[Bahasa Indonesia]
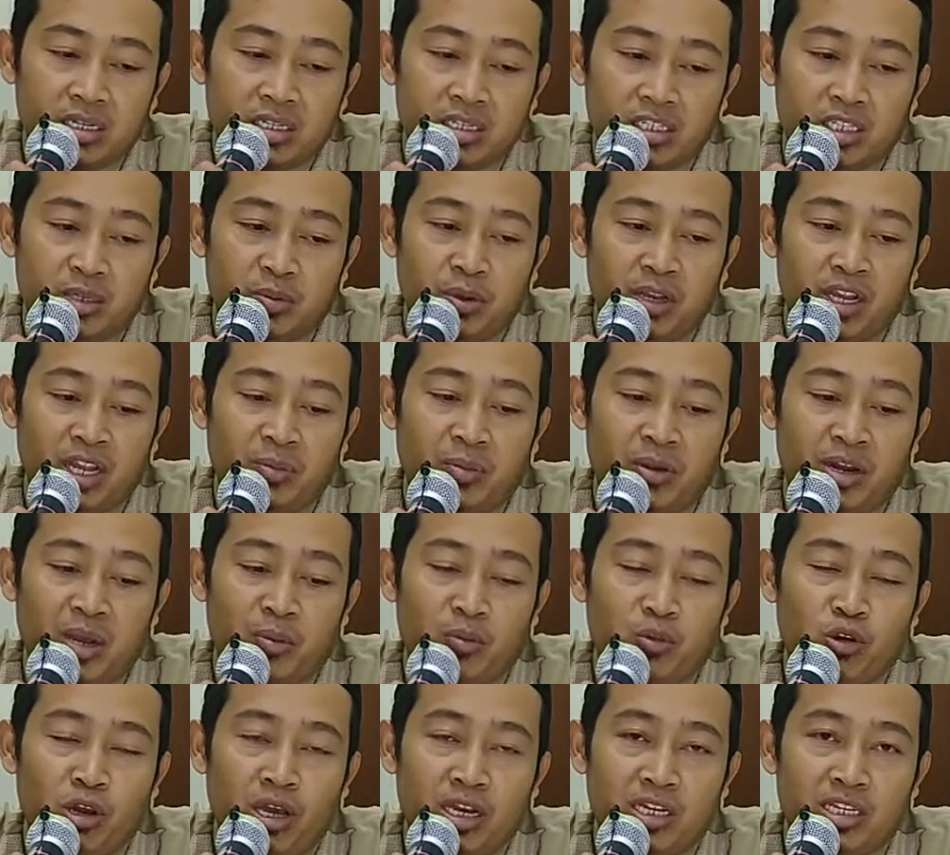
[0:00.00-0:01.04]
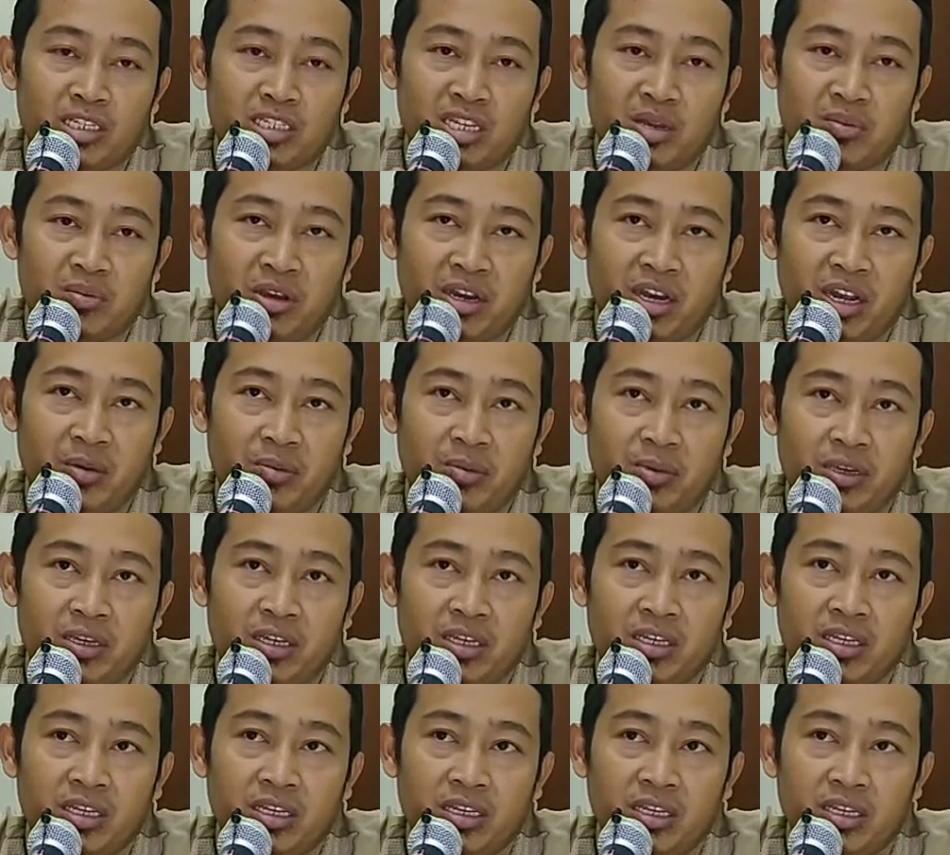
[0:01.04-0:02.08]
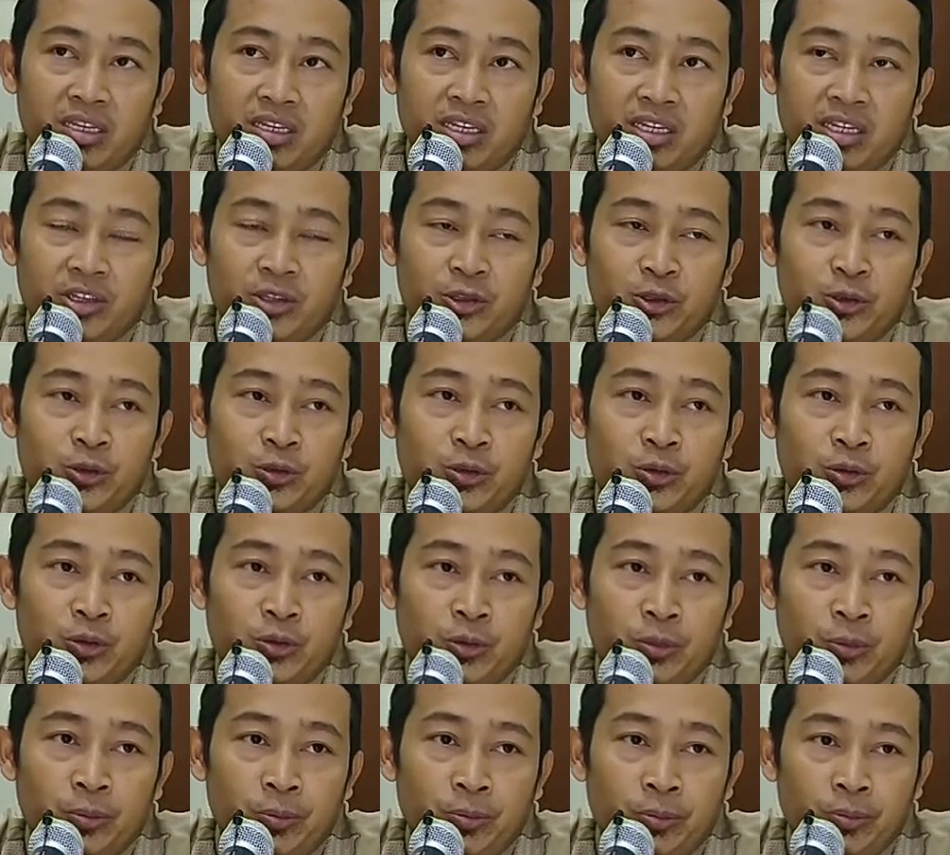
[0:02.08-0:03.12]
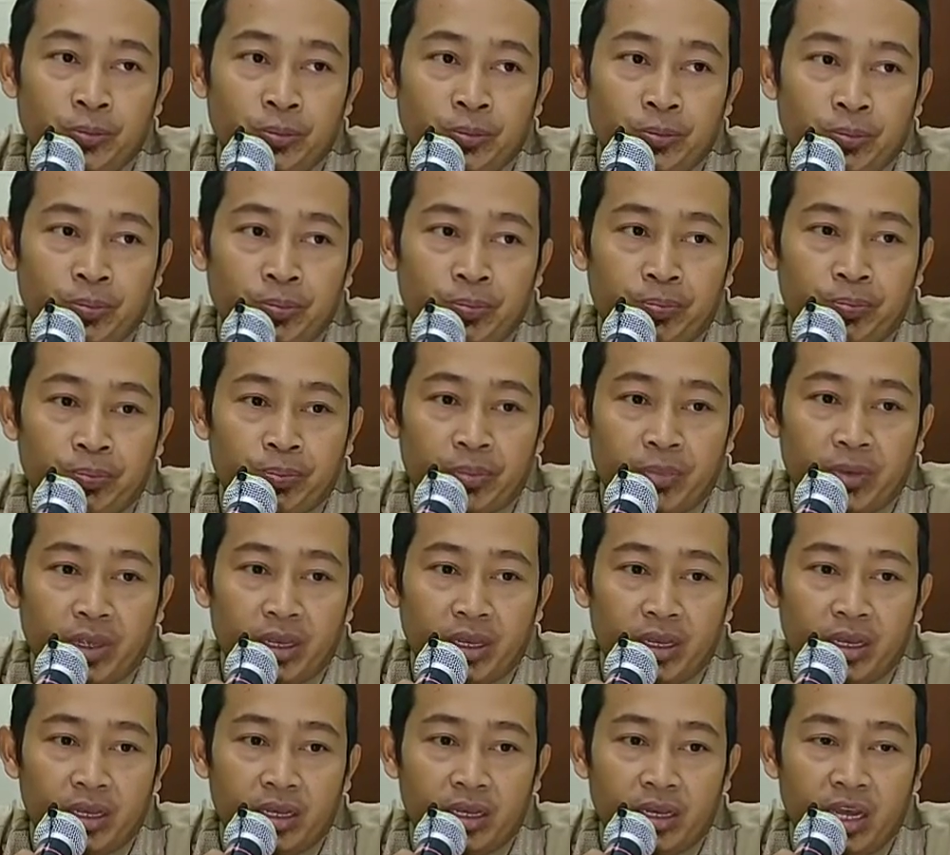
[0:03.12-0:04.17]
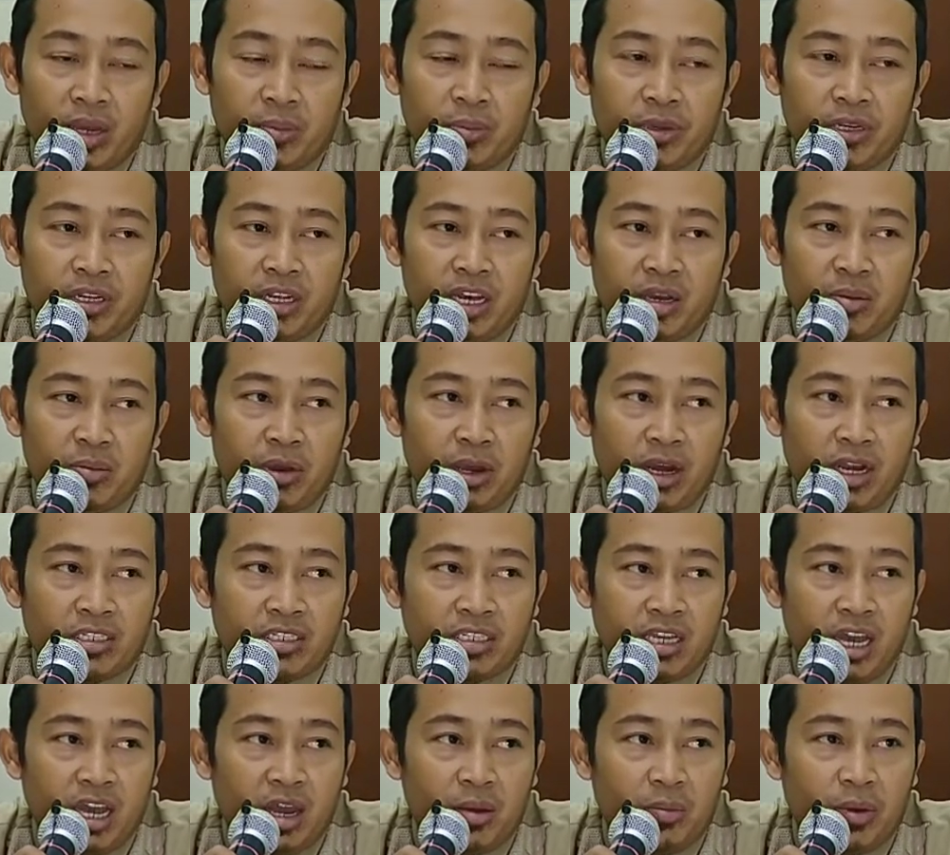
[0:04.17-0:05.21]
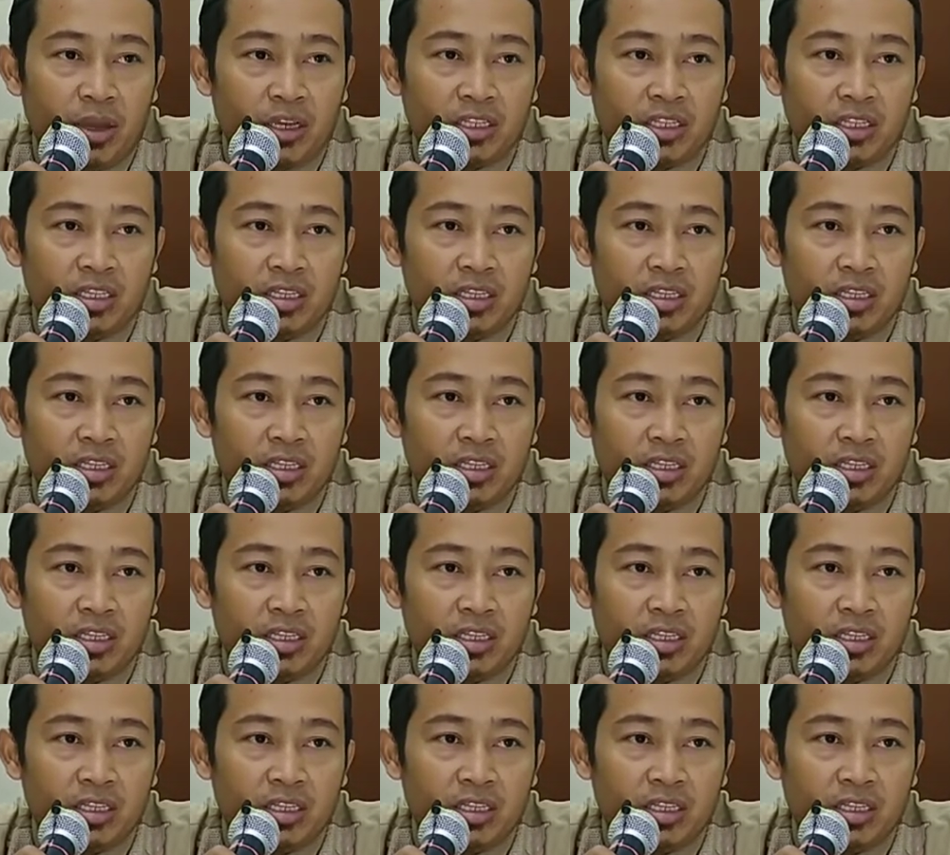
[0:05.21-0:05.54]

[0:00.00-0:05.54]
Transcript: Sebagaimana pula di zaman Nabi itu Nabi dan para sahabat